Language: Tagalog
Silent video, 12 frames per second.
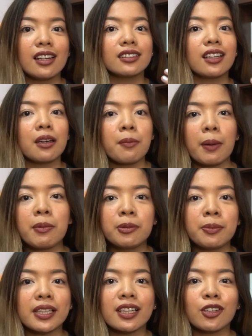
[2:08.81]
lang
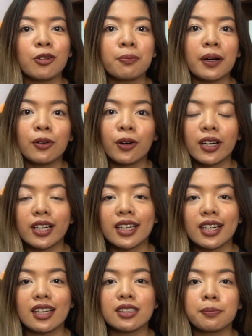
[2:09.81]
nangibabaw pa rin yung
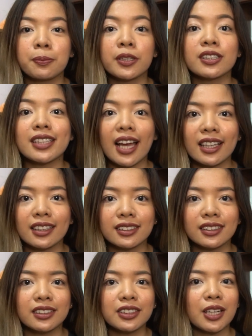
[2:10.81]
pag-organize per size.